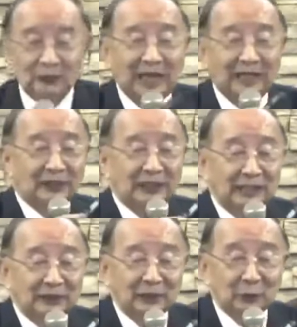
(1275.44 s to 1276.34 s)
他起来，
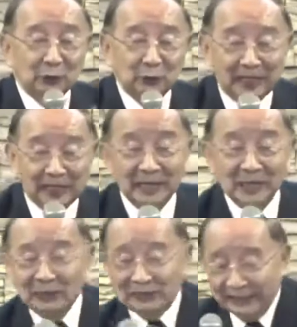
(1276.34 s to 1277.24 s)
热就退了。
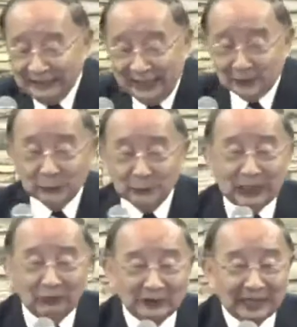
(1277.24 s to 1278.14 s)
请耶稣
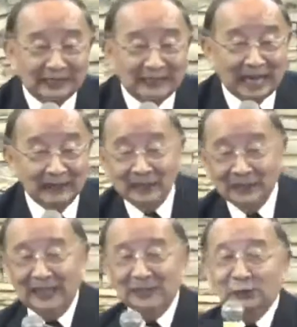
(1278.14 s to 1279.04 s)
到家里来，
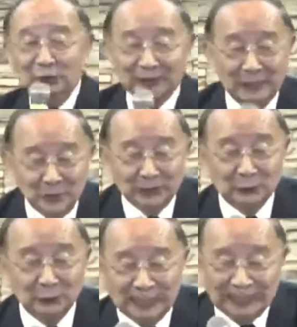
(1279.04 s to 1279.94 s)
耶稣成为
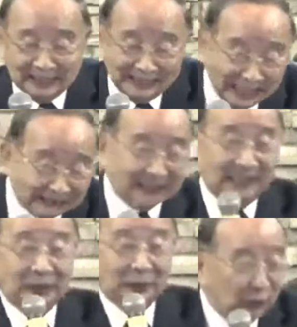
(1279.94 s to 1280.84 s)
主人一样的
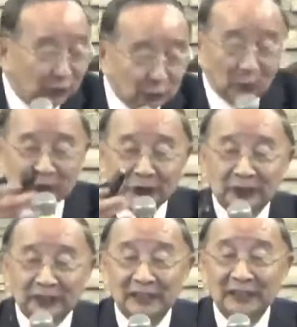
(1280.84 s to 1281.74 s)
去做事
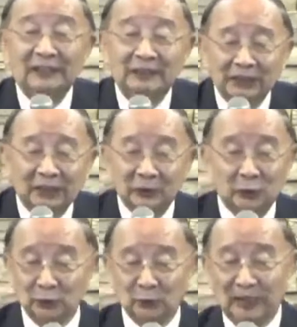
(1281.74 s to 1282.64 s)
情，热
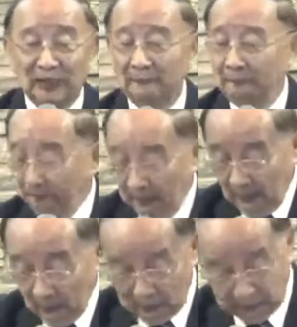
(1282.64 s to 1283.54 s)
就退了。
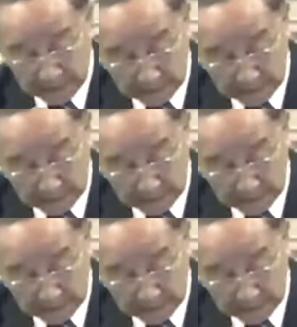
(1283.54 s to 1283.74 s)
我